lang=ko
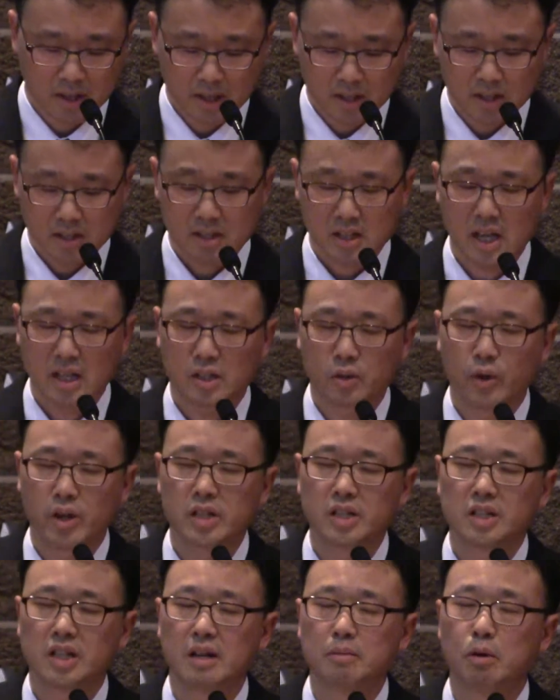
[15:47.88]

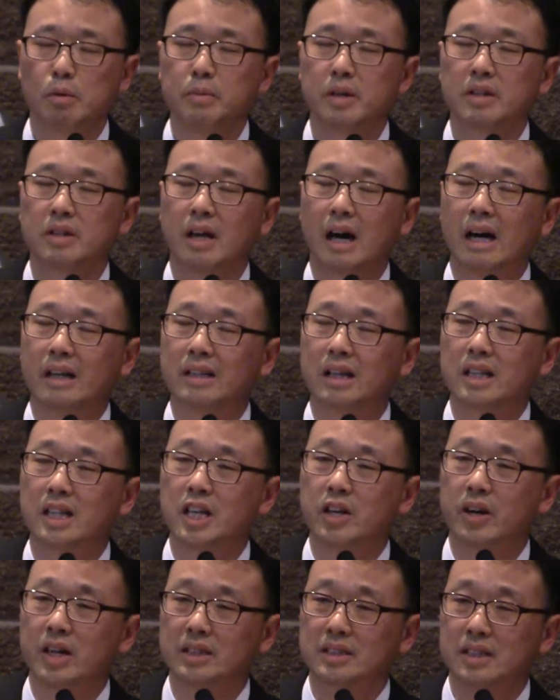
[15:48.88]
사도행전에 보면
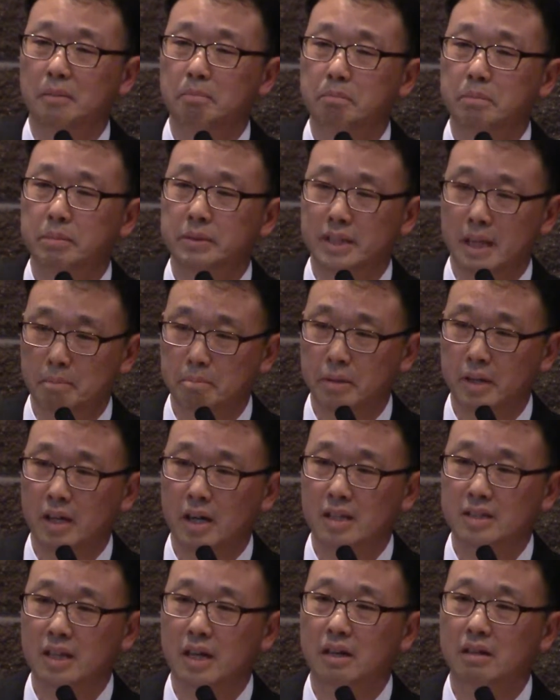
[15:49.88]
아나니아
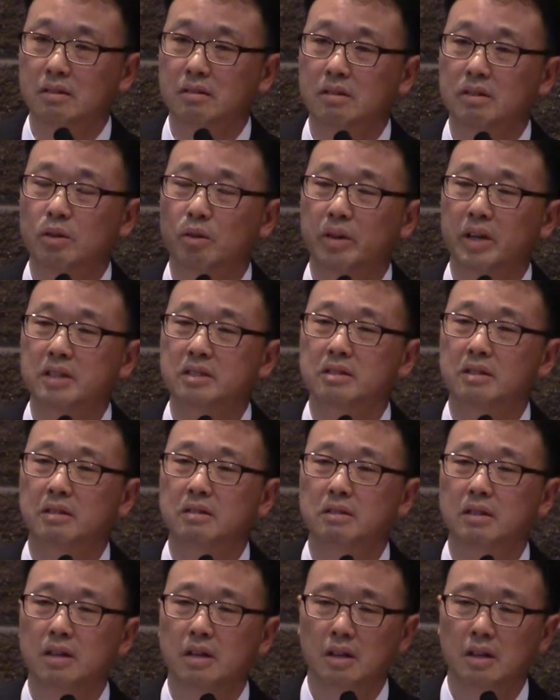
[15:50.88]
삽비라 사건을 통해서